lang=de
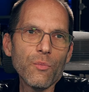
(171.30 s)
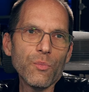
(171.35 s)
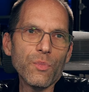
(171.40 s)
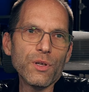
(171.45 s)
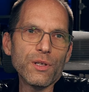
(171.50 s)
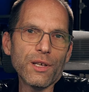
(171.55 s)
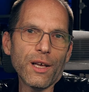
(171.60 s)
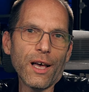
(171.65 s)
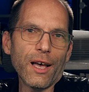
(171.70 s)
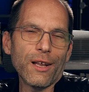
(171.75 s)

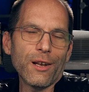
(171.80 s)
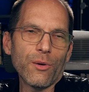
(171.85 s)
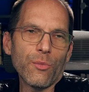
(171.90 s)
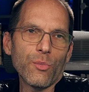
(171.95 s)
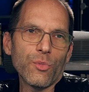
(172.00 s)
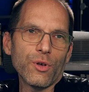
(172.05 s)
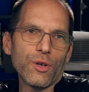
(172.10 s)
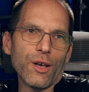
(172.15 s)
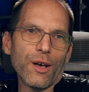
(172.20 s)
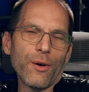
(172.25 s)
Mit
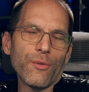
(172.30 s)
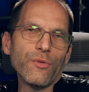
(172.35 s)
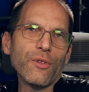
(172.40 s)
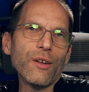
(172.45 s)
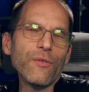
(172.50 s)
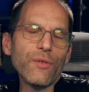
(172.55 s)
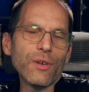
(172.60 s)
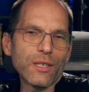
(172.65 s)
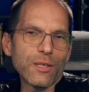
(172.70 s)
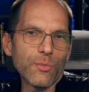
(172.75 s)
einem, ja,
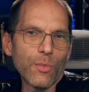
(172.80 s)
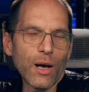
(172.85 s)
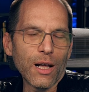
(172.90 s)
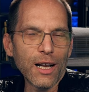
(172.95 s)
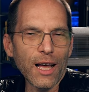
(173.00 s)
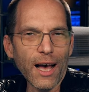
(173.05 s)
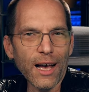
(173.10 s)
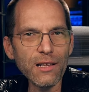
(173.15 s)
nennen wir es mal,